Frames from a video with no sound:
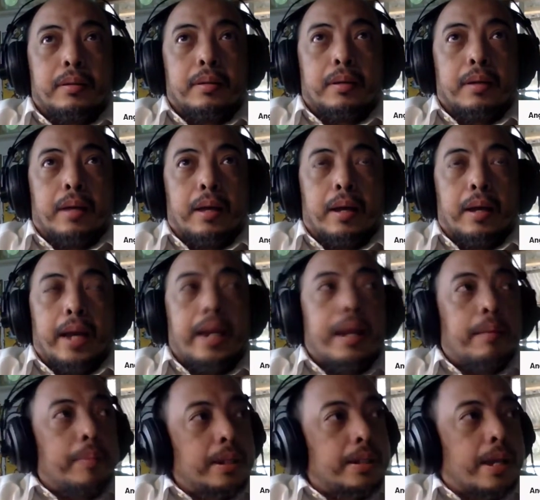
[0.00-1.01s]
Uh, kaya
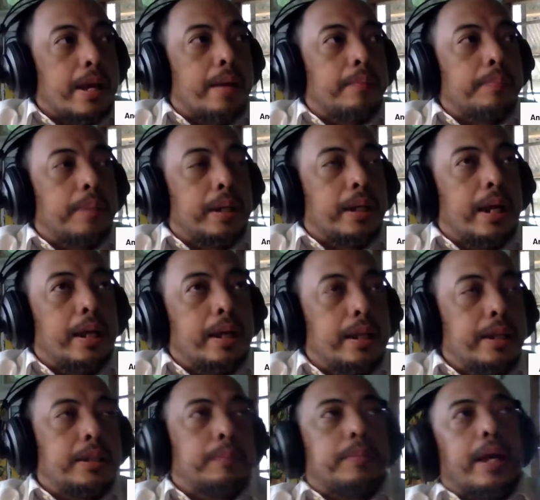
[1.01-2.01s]
lang minsan, pag
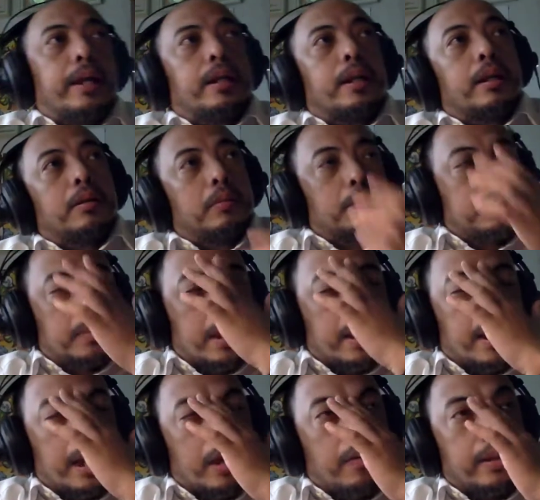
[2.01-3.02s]
nag-iisip tayo na
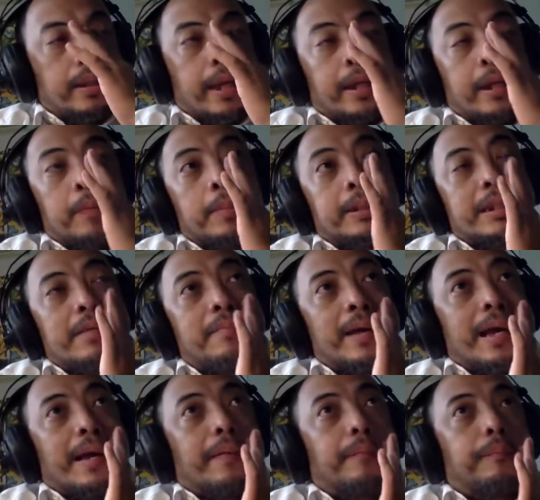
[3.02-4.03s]
nagagawan tayo ng
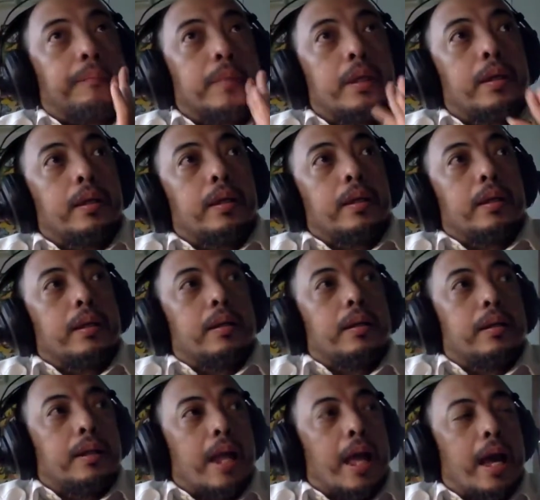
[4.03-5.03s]
masama,
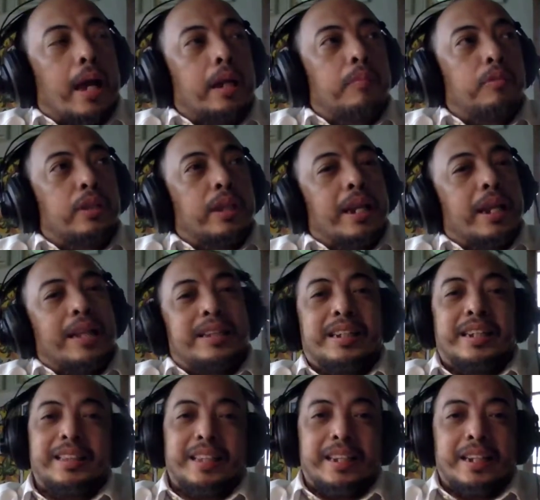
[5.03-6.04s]
nakakalimutan natin
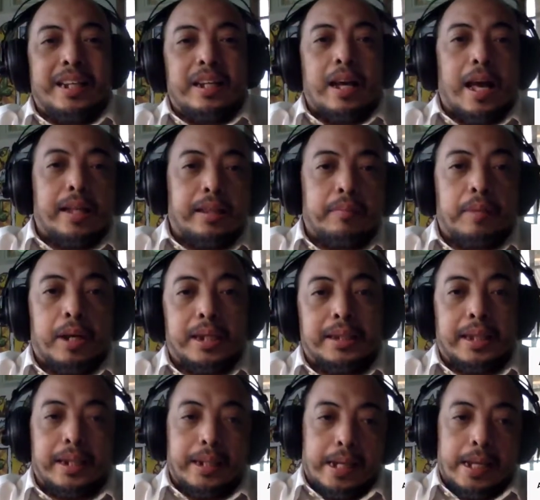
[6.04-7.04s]
na tingnan ng ating mga
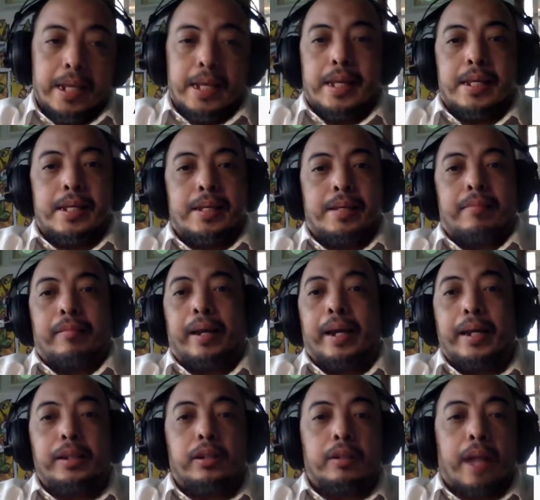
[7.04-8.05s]
sarili Okay,
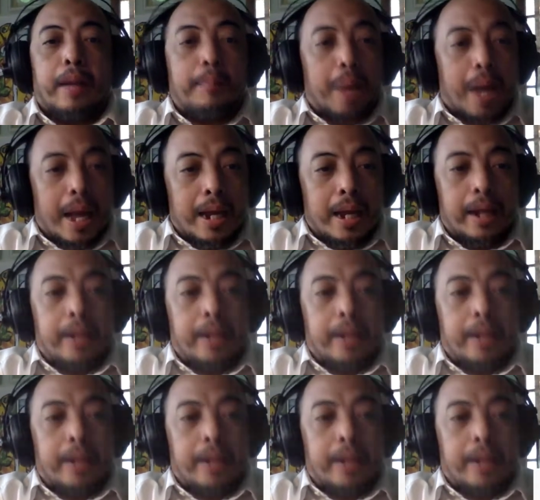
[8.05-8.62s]
so napakahalaga